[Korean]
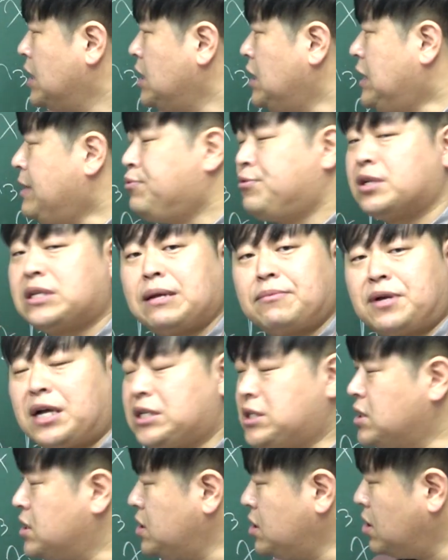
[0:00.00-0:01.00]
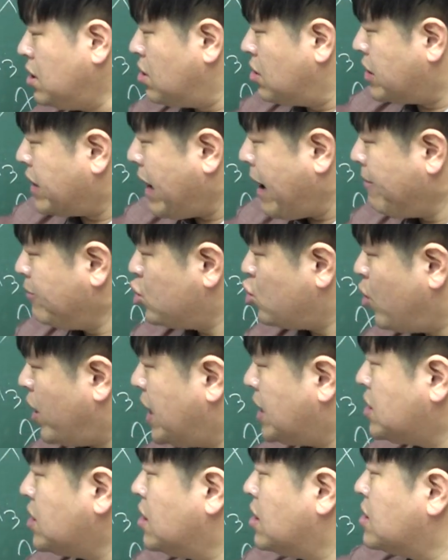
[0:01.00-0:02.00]
2부터 3까지는요,
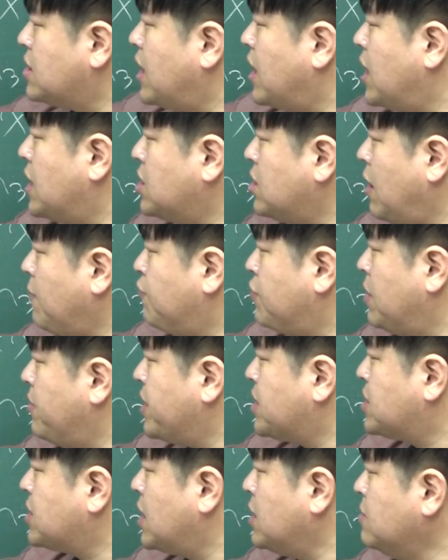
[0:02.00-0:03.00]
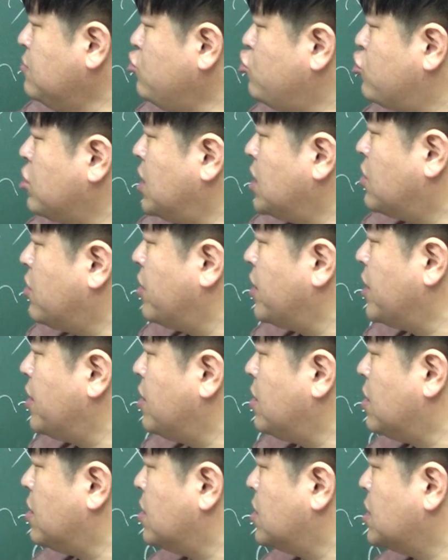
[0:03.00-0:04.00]
감소하죠. 따라서 F'-X가 음수일
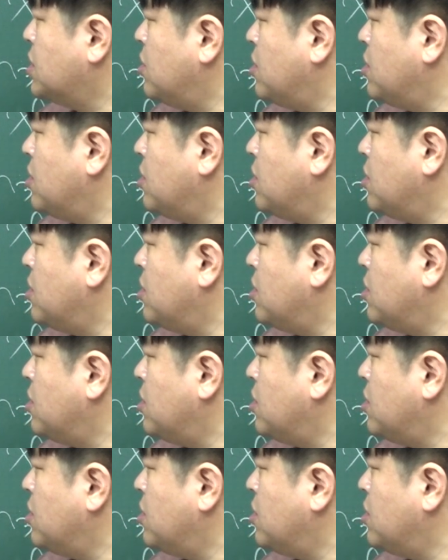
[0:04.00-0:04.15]
거예요.